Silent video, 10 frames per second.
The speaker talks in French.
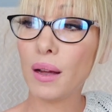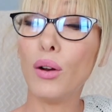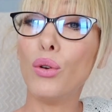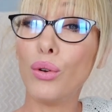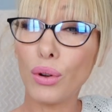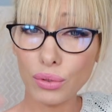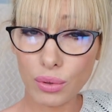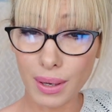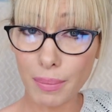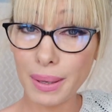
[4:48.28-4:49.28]
le
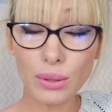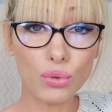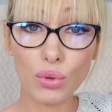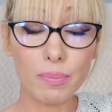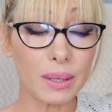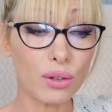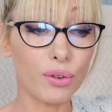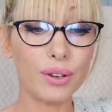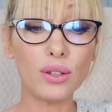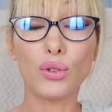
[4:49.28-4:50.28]
lendemain, pas tout de suite parce qu'en
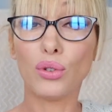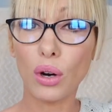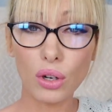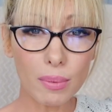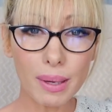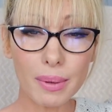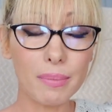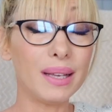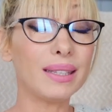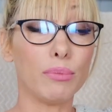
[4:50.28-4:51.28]
fait je dors comme un
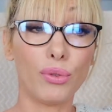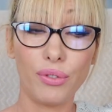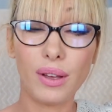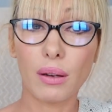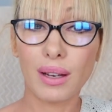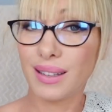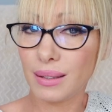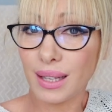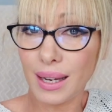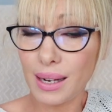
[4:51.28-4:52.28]
bébé, ça me fait
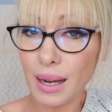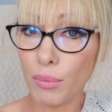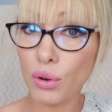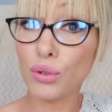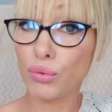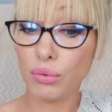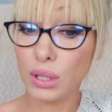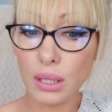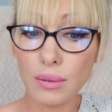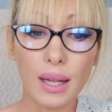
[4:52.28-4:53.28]
très clairement, je vous le
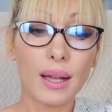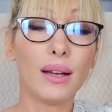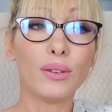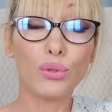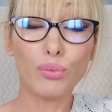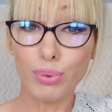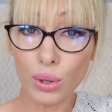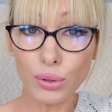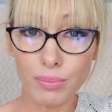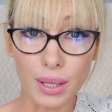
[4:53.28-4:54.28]
dis,
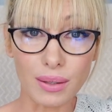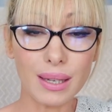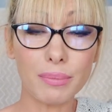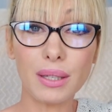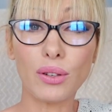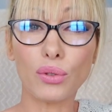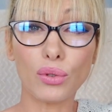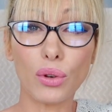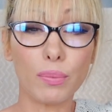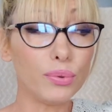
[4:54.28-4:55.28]
beaucoup de bien. Ça me détend
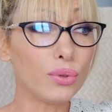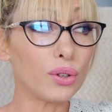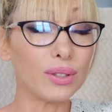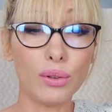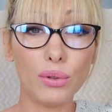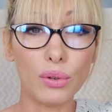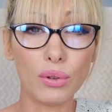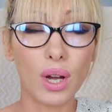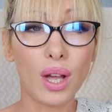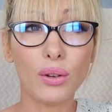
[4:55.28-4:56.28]
d'autant plus quand tu as
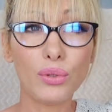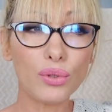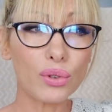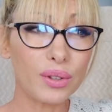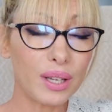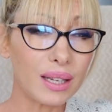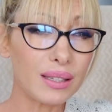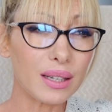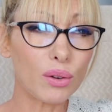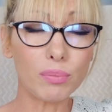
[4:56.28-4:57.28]
euh, une, journée
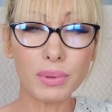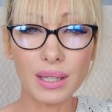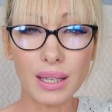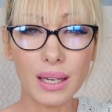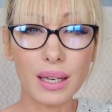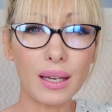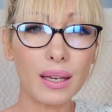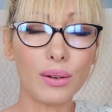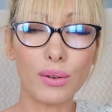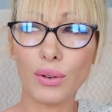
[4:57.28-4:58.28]
assez
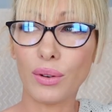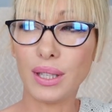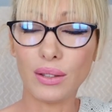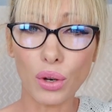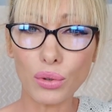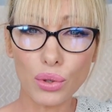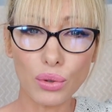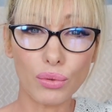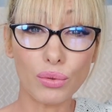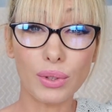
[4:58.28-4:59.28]
compliquée, euh, des
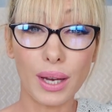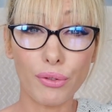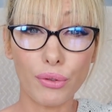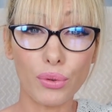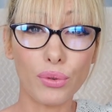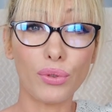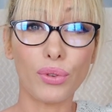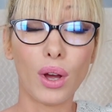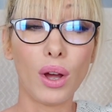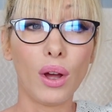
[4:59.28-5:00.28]
tensions
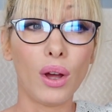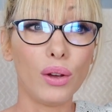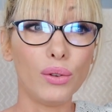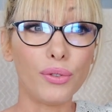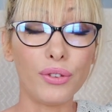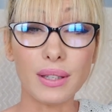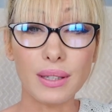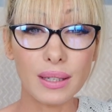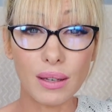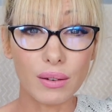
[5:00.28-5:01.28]
nerveuses, une
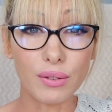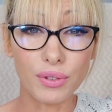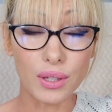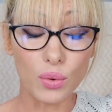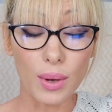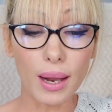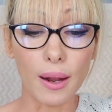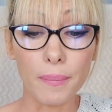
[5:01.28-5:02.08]
fatigue euh, visuelle.